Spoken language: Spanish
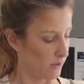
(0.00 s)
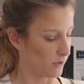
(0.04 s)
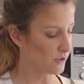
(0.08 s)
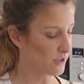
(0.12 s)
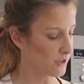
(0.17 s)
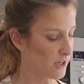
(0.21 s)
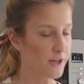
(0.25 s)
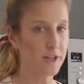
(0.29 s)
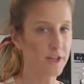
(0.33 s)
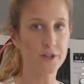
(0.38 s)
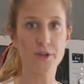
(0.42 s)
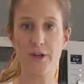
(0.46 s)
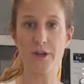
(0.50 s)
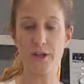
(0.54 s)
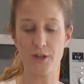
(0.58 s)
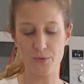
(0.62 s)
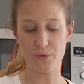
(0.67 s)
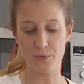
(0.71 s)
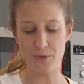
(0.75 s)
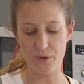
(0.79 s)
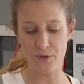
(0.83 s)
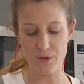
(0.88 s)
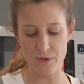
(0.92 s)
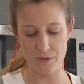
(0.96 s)
Entonces ahora toca el
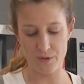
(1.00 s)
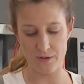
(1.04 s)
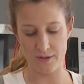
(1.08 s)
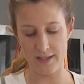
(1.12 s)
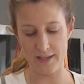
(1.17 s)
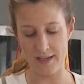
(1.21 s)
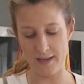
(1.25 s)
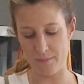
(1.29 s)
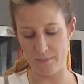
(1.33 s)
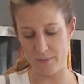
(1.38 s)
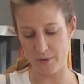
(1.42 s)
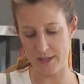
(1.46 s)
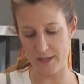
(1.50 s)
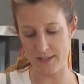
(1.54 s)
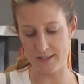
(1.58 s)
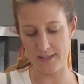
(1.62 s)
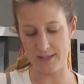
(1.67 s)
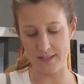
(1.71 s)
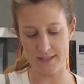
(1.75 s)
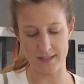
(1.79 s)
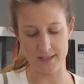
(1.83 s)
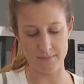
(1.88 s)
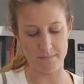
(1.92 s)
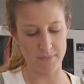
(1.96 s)
turno de la
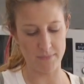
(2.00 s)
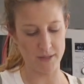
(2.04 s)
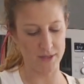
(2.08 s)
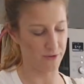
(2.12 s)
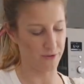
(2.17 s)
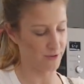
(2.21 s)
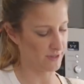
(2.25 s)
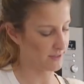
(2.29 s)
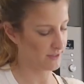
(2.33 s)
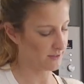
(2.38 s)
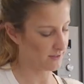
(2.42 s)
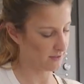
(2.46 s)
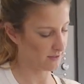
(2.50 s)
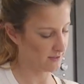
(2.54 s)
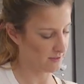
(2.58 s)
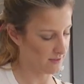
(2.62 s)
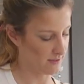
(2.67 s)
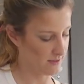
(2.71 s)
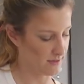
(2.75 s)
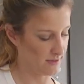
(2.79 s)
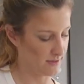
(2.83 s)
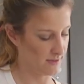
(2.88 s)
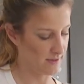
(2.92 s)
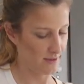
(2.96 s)
hamburguesa de champiñones.
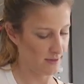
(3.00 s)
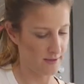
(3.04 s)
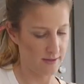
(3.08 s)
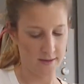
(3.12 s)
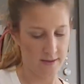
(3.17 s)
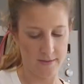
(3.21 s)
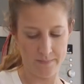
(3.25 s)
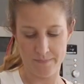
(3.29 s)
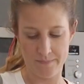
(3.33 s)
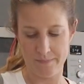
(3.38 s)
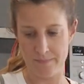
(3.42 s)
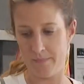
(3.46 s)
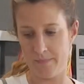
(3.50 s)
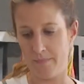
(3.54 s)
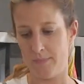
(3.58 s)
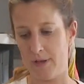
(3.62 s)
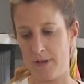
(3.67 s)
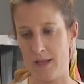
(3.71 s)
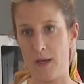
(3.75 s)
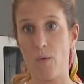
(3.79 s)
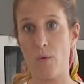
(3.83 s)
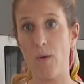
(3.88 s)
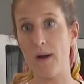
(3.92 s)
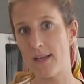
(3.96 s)

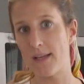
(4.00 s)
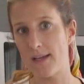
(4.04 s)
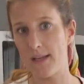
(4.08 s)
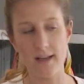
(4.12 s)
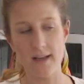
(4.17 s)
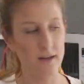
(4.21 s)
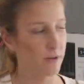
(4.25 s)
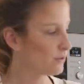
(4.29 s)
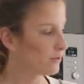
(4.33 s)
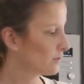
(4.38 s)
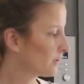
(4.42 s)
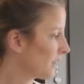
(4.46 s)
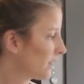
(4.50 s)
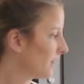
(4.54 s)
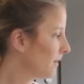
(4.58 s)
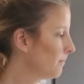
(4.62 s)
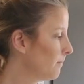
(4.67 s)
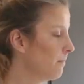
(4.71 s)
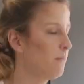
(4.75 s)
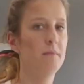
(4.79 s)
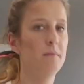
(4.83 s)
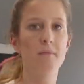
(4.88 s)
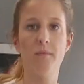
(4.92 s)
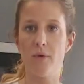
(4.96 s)
Igual que la otra,
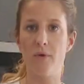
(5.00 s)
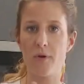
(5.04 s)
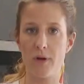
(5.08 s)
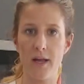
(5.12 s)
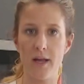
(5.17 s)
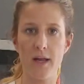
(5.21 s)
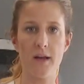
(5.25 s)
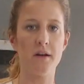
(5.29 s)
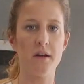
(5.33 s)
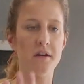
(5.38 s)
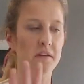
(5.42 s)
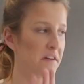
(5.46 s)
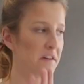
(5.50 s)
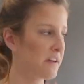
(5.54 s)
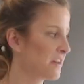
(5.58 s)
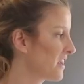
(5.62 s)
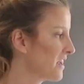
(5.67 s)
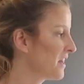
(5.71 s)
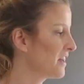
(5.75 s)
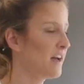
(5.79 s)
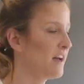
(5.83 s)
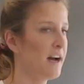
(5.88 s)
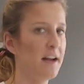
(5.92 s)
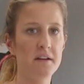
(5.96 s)
moler,
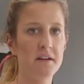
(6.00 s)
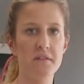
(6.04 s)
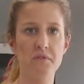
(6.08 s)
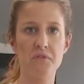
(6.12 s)
rellenar,